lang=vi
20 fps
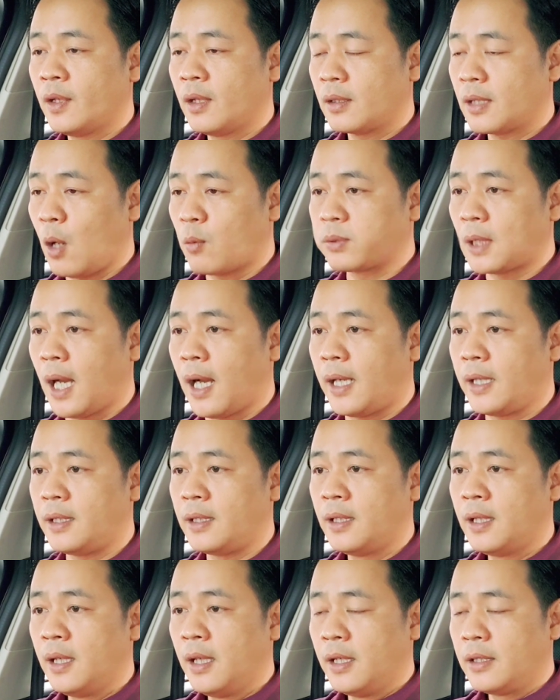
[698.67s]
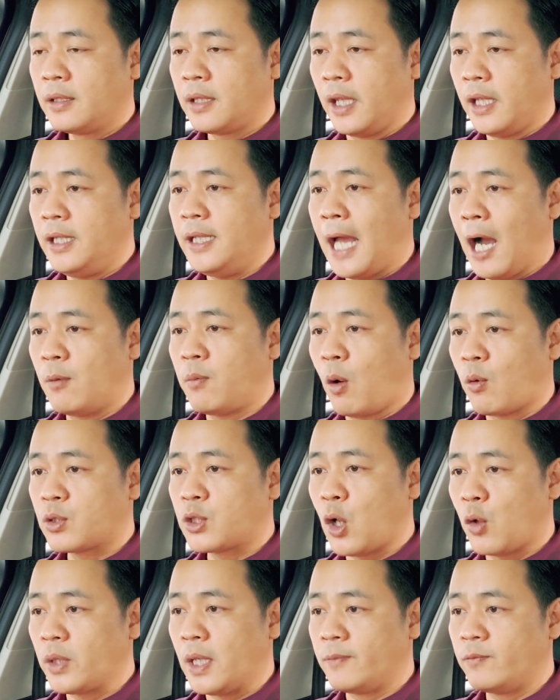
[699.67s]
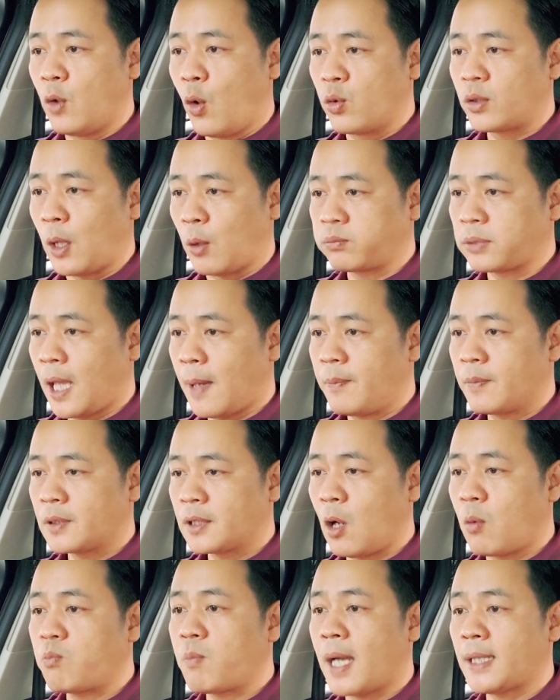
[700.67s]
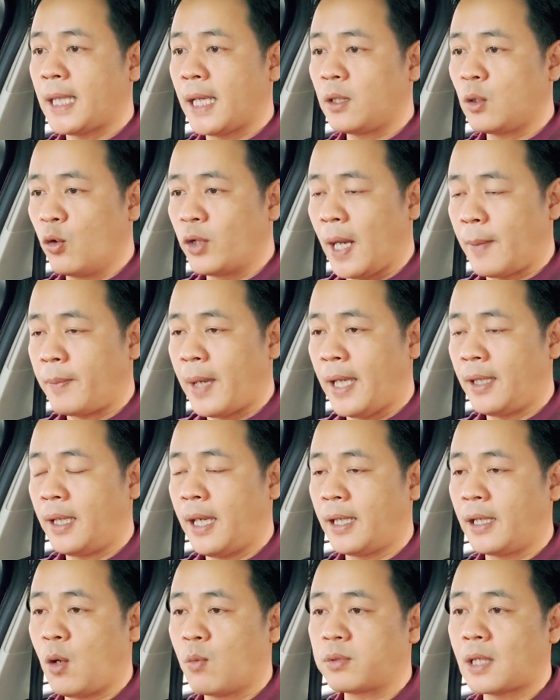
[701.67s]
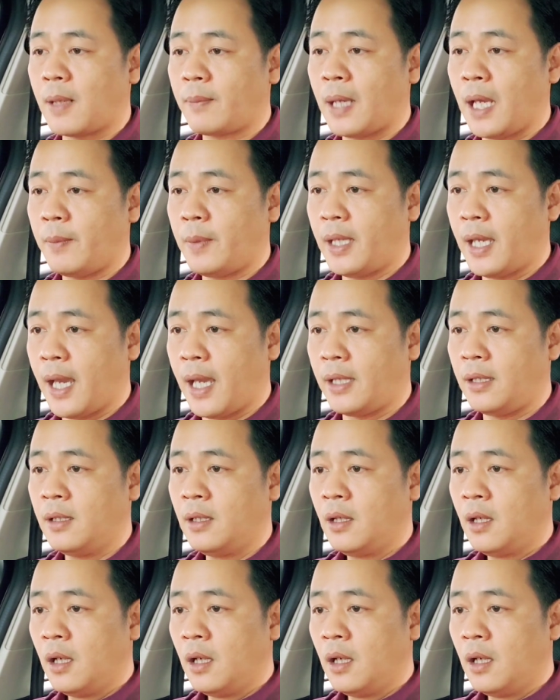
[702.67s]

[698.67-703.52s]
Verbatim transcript: Đồng thời, chỉ đạo một số nhiệm vụ trọng tâm trong 3 tháng cuối năm 2022,